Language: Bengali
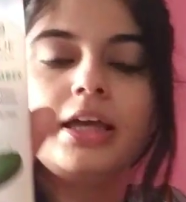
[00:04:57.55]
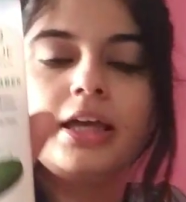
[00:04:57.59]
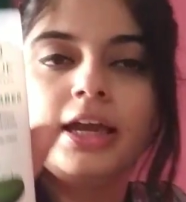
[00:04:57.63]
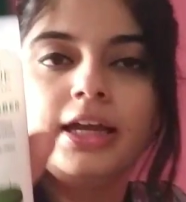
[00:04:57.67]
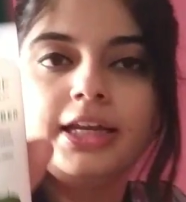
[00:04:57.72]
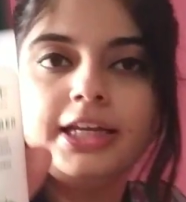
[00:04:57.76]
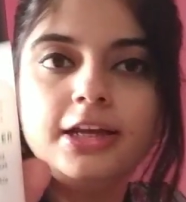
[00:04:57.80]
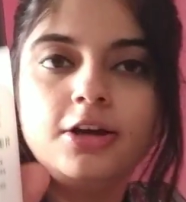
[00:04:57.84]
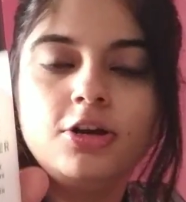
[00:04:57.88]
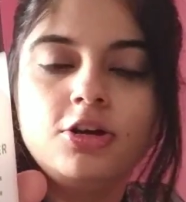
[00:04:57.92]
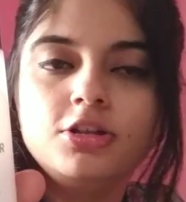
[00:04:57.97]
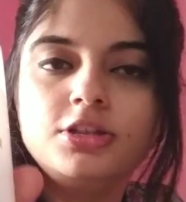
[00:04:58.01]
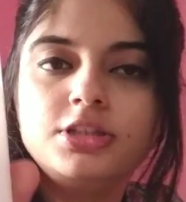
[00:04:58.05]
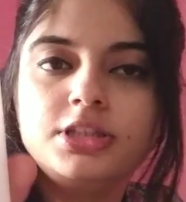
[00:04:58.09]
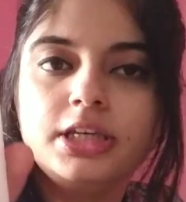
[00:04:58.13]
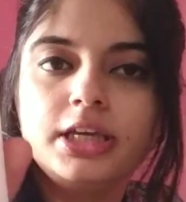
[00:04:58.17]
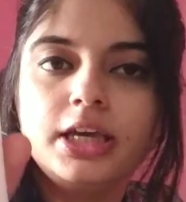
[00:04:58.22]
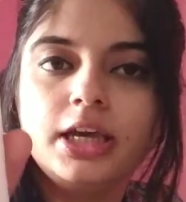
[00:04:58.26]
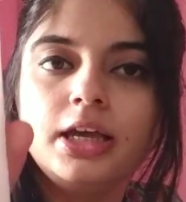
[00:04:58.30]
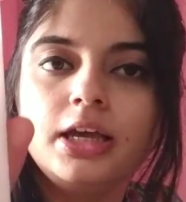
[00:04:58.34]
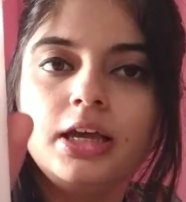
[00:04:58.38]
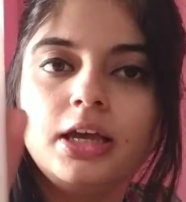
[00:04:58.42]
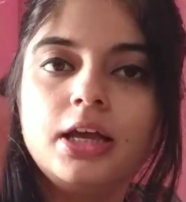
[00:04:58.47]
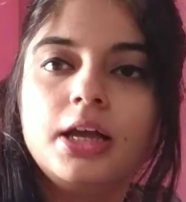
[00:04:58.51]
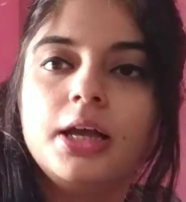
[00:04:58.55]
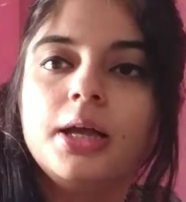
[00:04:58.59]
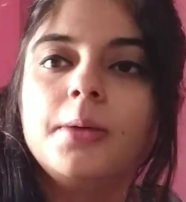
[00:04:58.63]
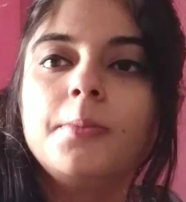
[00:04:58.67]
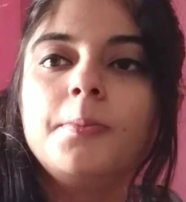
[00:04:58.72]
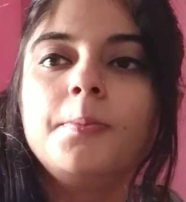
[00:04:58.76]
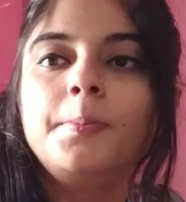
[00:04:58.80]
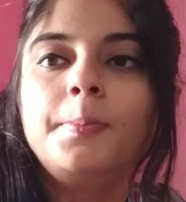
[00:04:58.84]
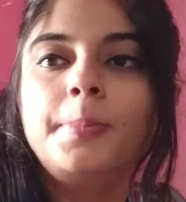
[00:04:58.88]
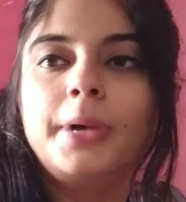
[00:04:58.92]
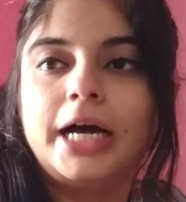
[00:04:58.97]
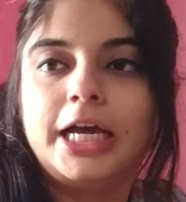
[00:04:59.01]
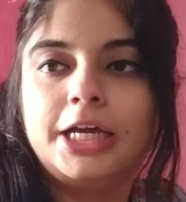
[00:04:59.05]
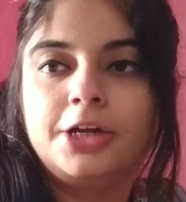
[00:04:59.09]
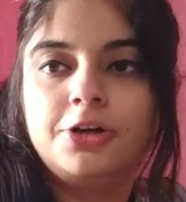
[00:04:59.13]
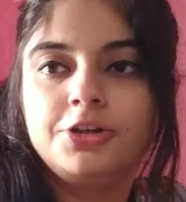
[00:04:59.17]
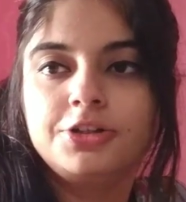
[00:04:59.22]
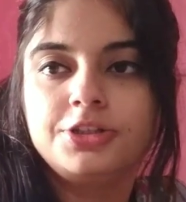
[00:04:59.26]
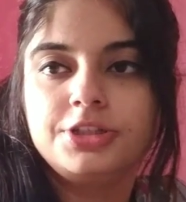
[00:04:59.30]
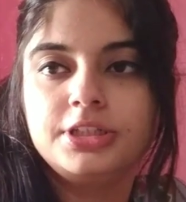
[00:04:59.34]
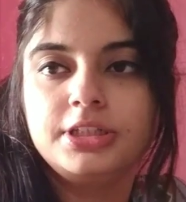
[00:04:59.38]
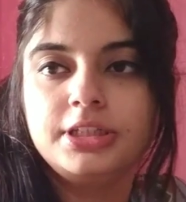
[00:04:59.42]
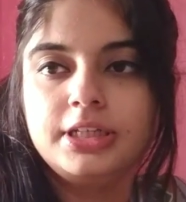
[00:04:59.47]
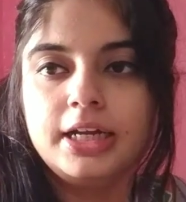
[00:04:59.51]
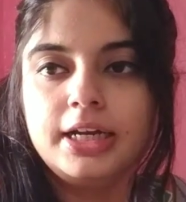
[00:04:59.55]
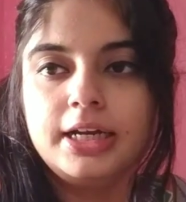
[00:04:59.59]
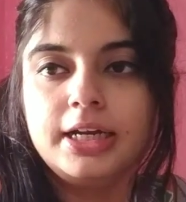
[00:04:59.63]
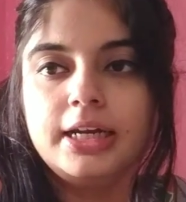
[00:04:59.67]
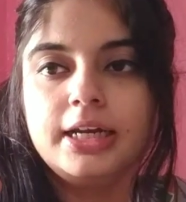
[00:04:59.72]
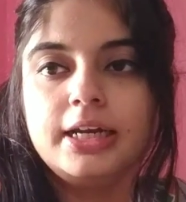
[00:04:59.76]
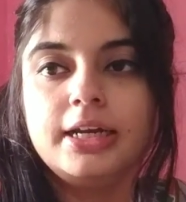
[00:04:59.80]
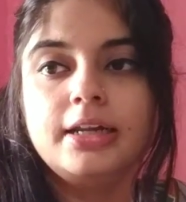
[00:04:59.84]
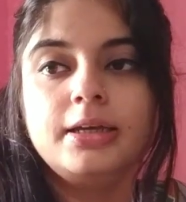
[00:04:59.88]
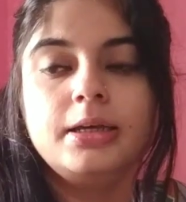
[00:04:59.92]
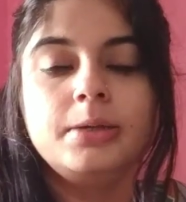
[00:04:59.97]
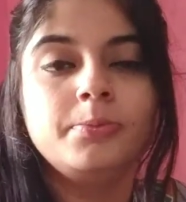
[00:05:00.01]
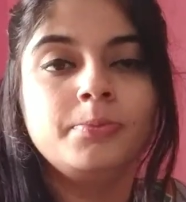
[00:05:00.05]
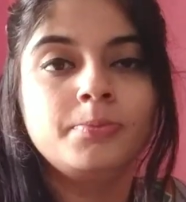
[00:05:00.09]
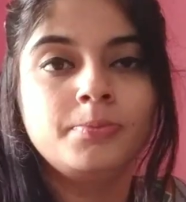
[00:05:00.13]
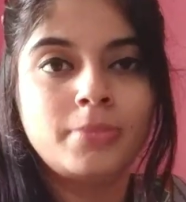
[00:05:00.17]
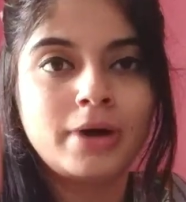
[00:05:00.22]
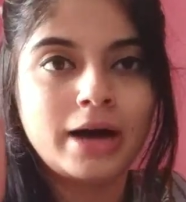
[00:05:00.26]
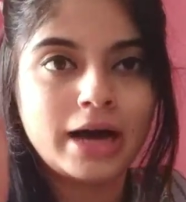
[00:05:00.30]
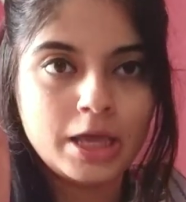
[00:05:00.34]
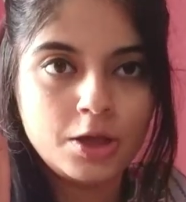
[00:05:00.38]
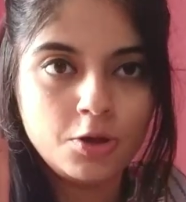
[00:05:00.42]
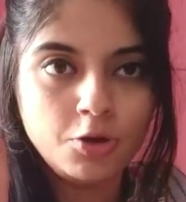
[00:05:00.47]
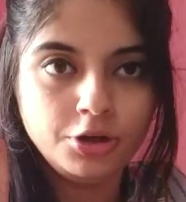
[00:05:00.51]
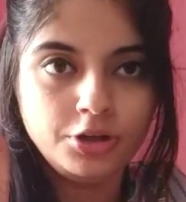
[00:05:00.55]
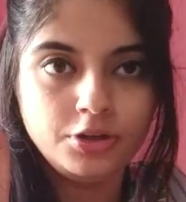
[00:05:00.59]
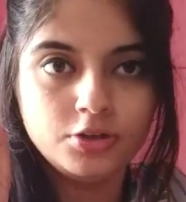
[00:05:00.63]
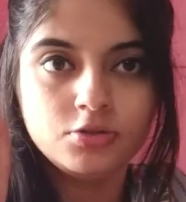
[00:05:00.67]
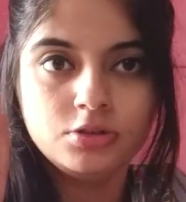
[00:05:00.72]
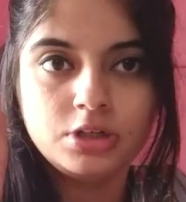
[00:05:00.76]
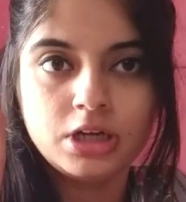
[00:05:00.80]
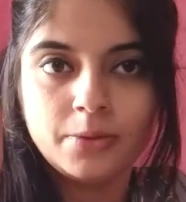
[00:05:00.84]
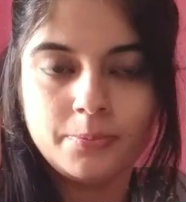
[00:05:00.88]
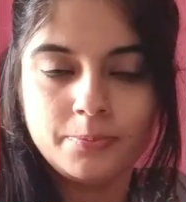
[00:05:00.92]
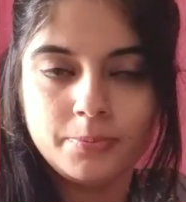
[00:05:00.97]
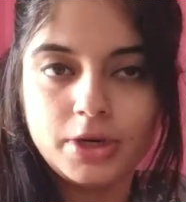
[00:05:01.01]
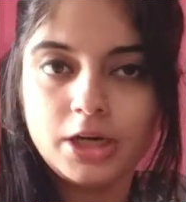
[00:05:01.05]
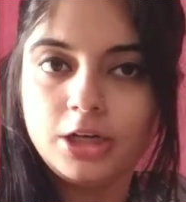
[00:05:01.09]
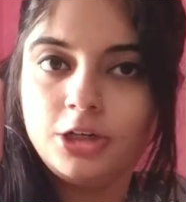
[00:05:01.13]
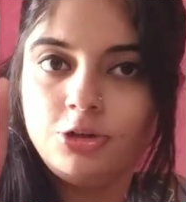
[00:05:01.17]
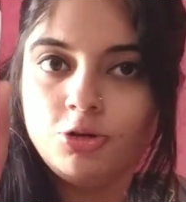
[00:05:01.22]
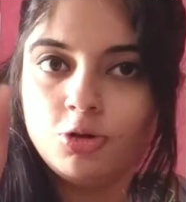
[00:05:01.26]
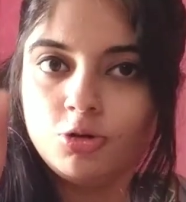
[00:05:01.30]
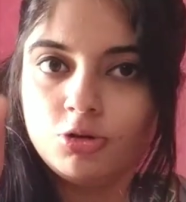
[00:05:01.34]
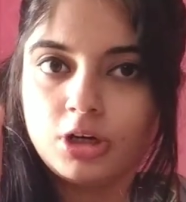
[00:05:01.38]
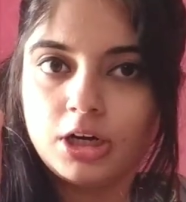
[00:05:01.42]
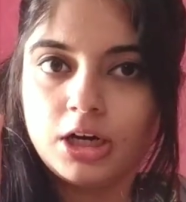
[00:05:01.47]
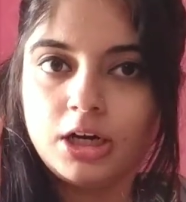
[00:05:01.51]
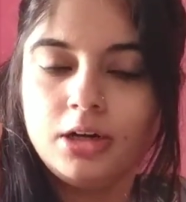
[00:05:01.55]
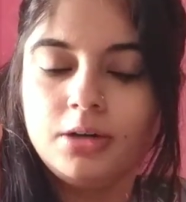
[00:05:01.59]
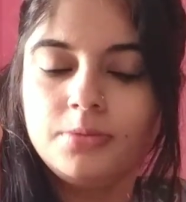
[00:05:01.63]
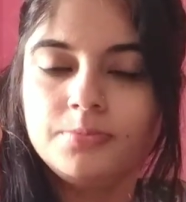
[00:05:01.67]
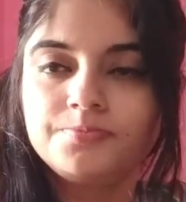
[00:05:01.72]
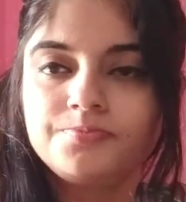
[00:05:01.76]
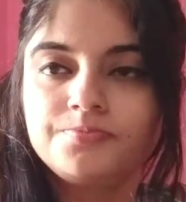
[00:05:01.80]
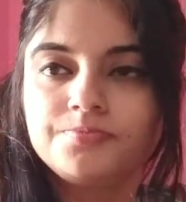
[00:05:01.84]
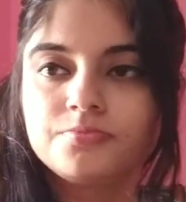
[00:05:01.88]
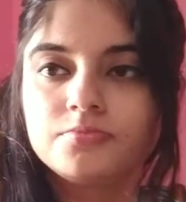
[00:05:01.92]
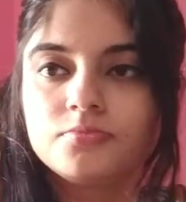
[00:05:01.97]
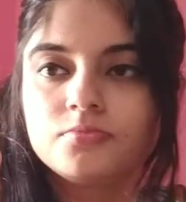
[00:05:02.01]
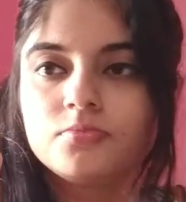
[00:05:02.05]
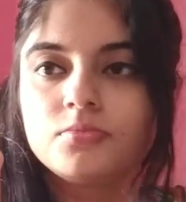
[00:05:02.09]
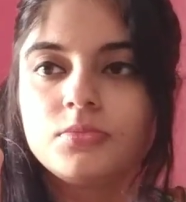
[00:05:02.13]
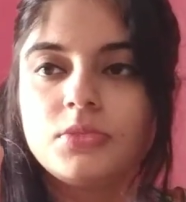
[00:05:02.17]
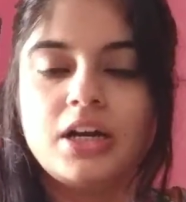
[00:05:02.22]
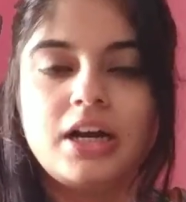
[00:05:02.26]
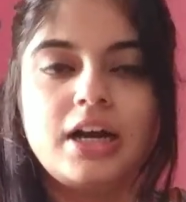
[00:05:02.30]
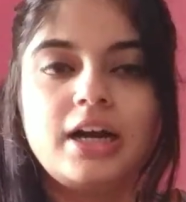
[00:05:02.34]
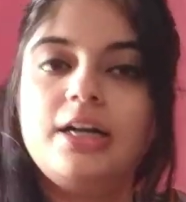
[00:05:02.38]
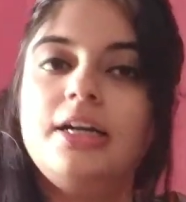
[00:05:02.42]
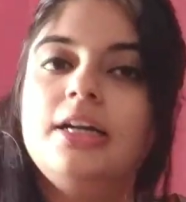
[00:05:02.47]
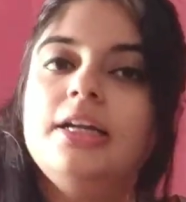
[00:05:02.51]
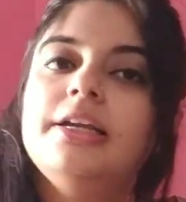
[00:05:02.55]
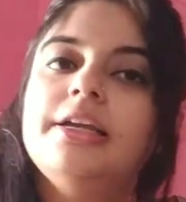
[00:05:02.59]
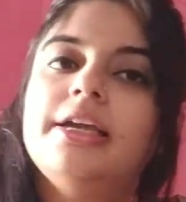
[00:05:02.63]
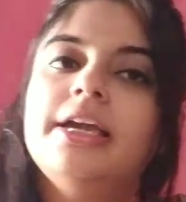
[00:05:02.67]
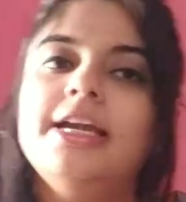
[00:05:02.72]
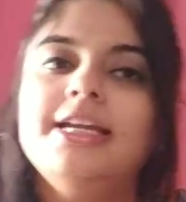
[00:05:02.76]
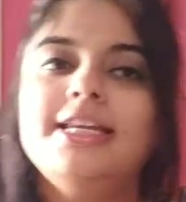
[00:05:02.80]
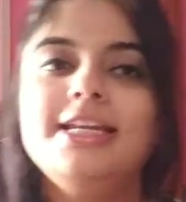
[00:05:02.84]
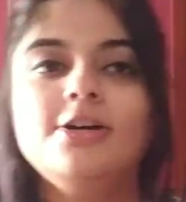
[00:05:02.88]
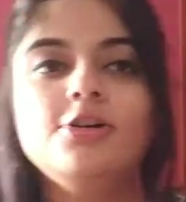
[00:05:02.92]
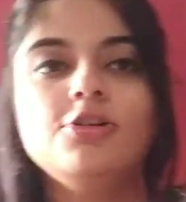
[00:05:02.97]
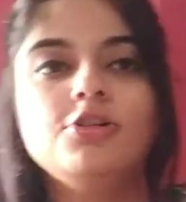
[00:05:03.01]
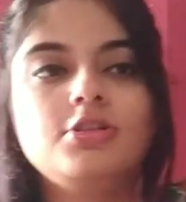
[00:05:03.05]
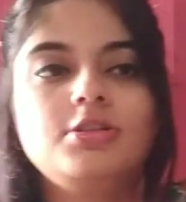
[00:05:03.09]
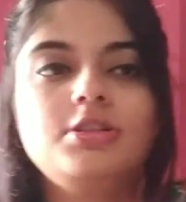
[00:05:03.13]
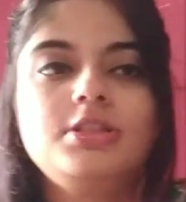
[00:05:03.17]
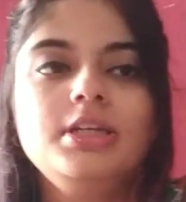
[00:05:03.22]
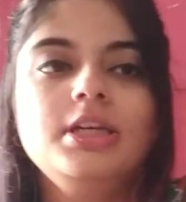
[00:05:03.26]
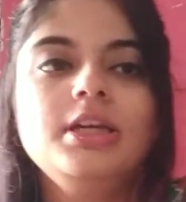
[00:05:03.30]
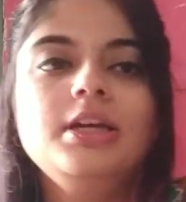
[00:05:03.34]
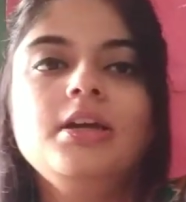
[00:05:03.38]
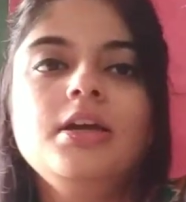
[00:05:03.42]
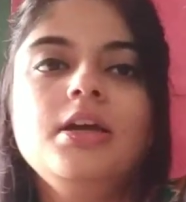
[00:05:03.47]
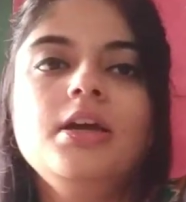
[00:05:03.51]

এইটা হচ্ছে বায়োটিকের বায়ো কিউকাম্বার টোনার আর এইটা হচ্ছে